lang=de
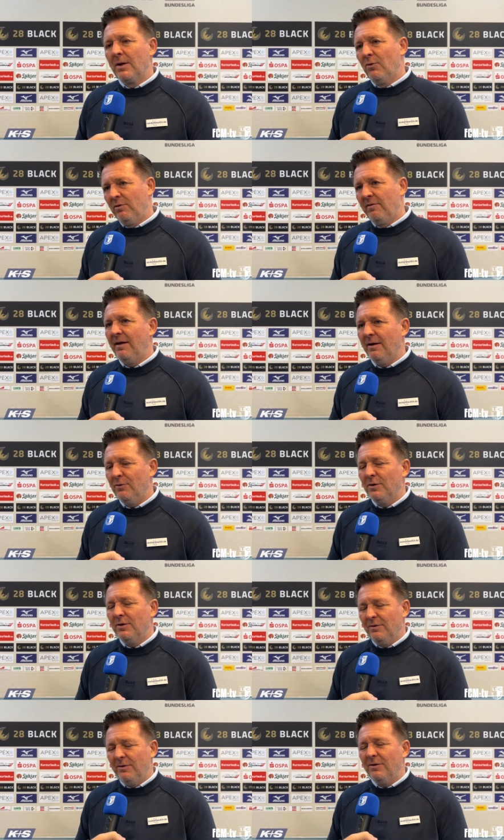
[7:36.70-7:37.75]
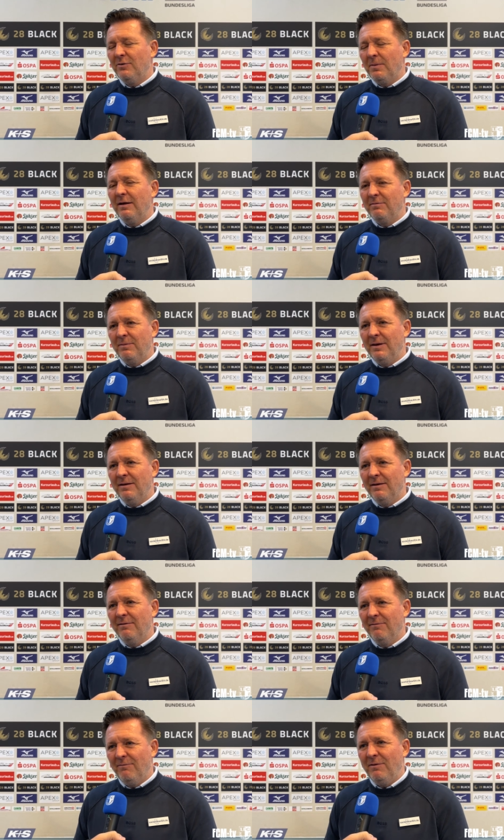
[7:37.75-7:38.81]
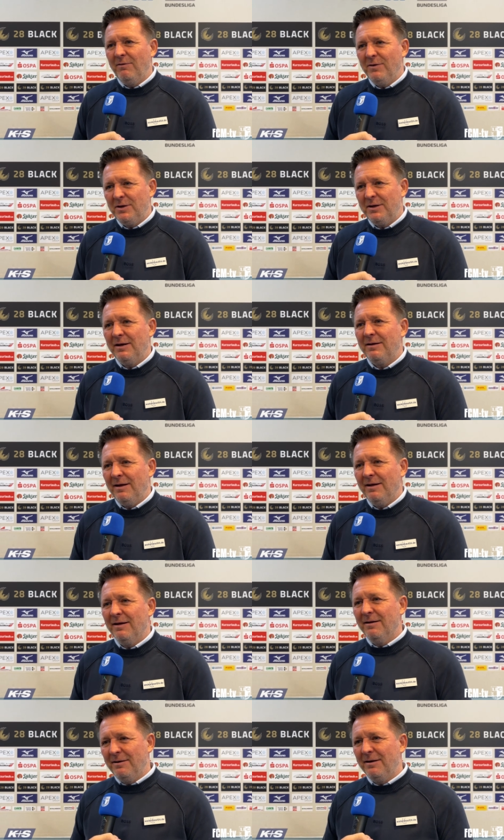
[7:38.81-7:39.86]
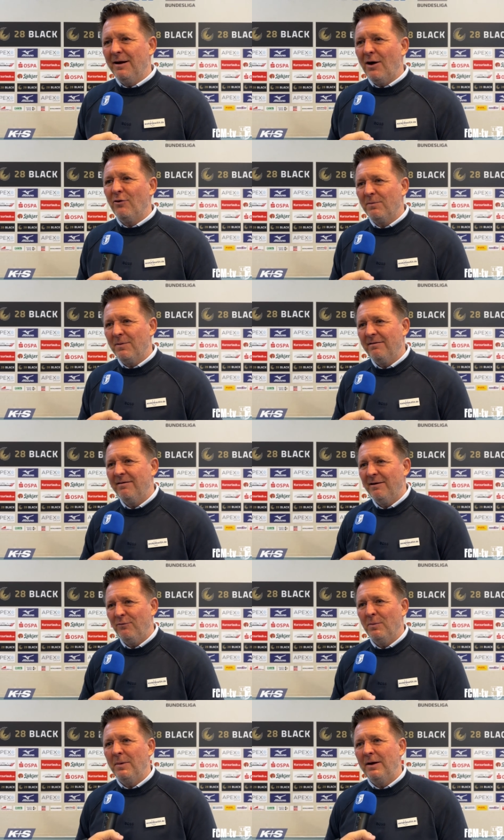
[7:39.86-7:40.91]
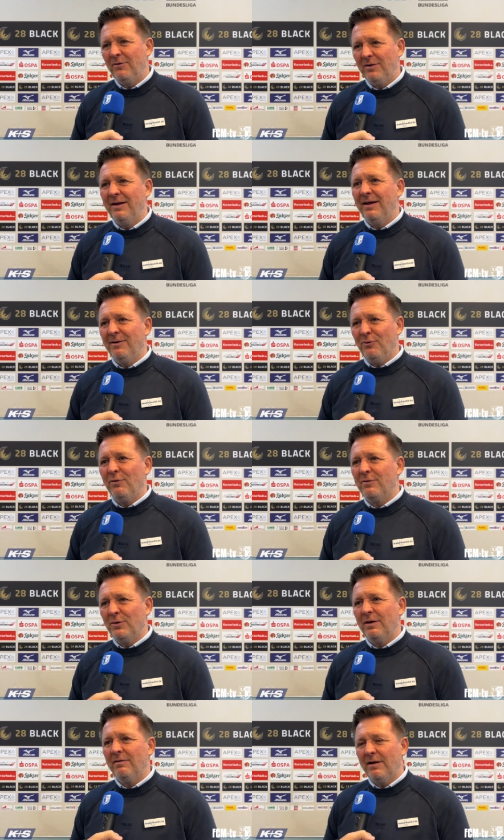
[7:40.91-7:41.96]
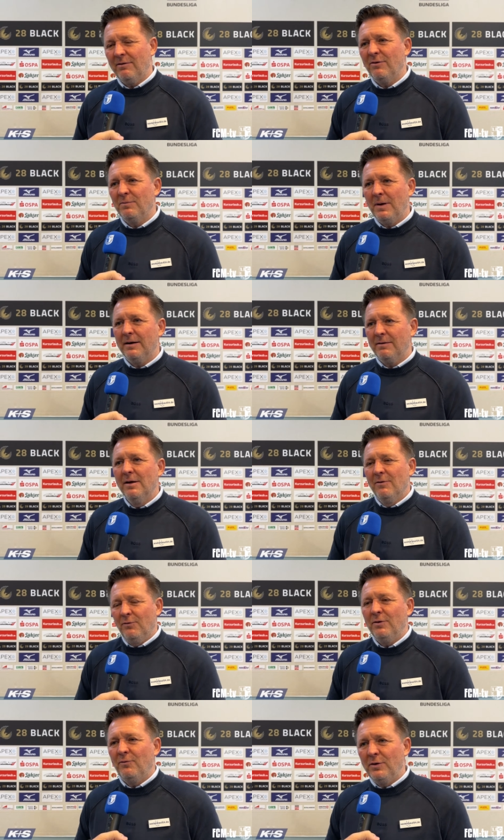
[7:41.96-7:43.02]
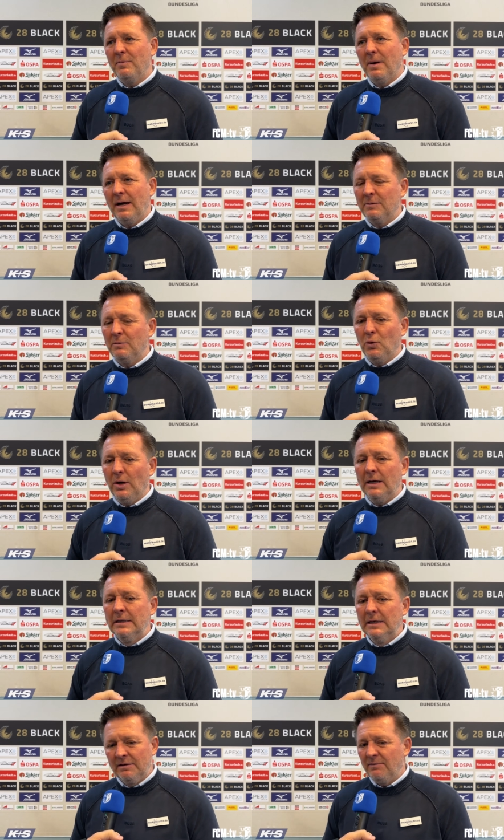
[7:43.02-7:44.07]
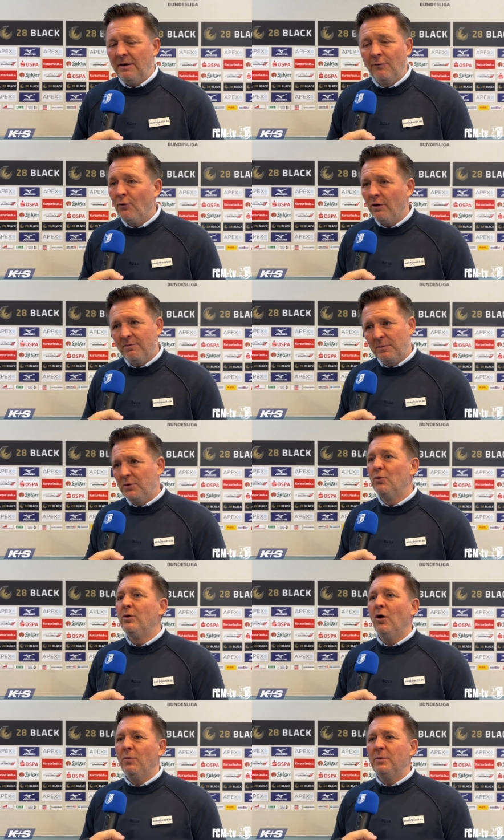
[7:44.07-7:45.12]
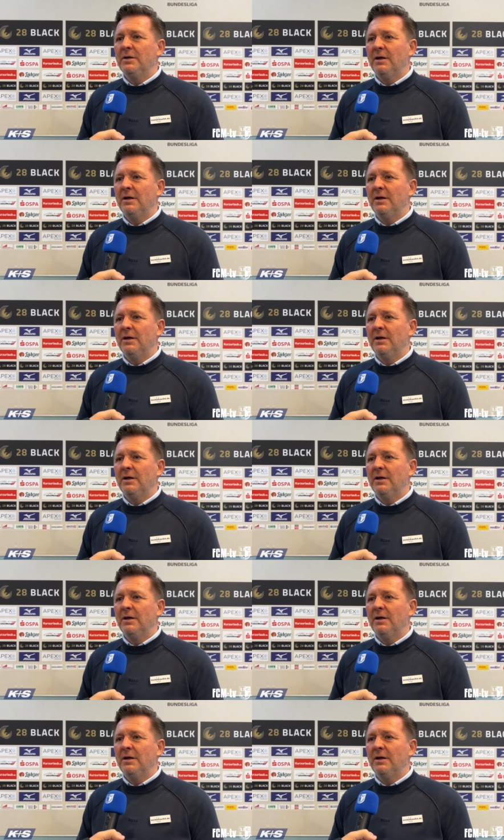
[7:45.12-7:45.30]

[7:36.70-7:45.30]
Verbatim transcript: uns hier, und ich weiß, wie, wie wichtig die, ein Auswärtssieg für Menschen hier in Rostock ist, also aus Mark, für, für die Magdeburger. Deswegen freut es mich unglaublich,